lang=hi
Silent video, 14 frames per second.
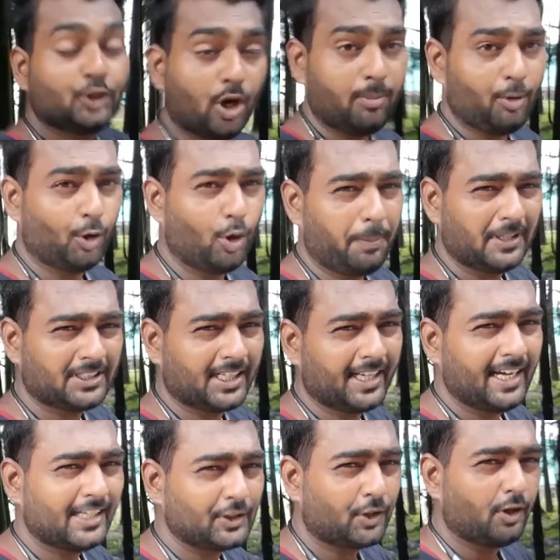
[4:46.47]
तो हम लोग ऊपर चढ़ के
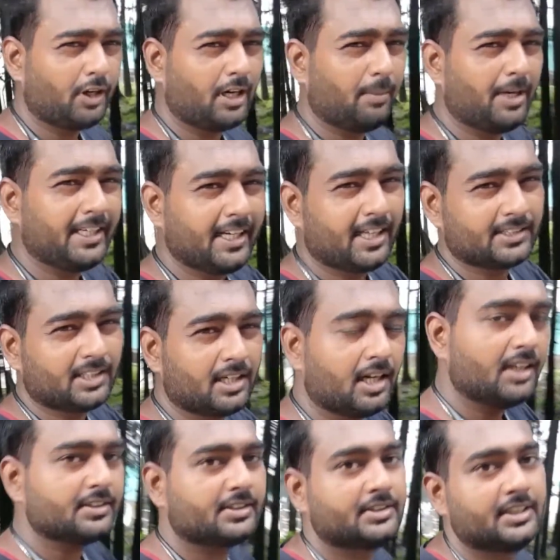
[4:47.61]
आ चुके हैं और हमारी ये
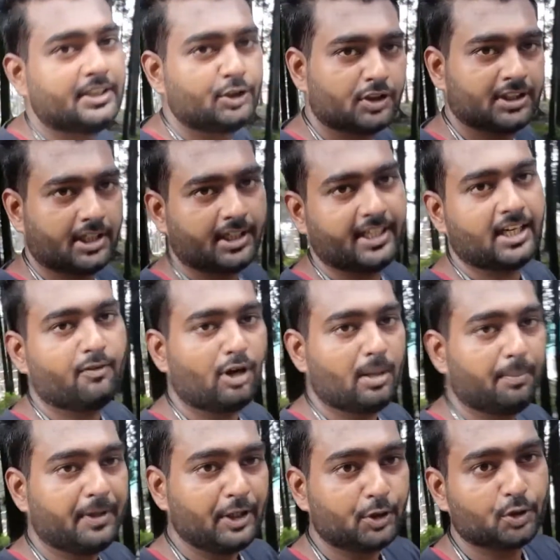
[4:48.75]
खतरनाक सी जो जर्नी है वो
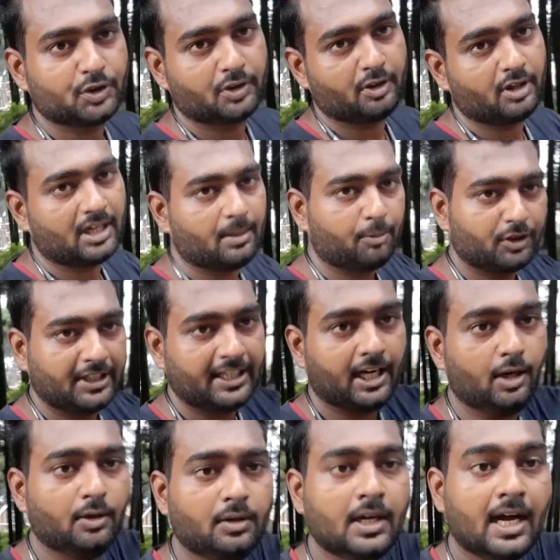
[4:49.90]
कंप्लीट हो चुकी है और आपको
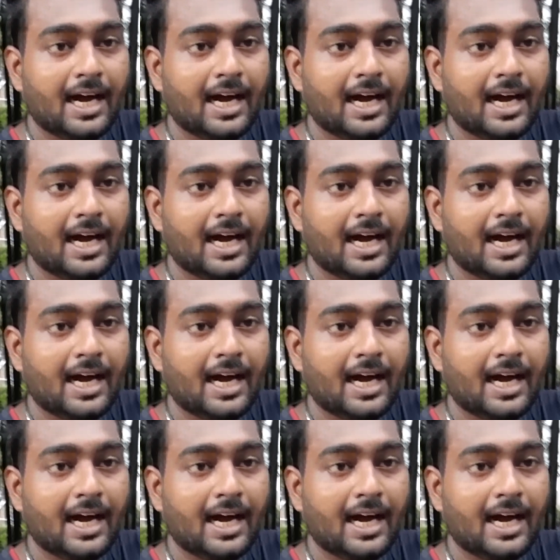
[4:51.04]
दिखाऊं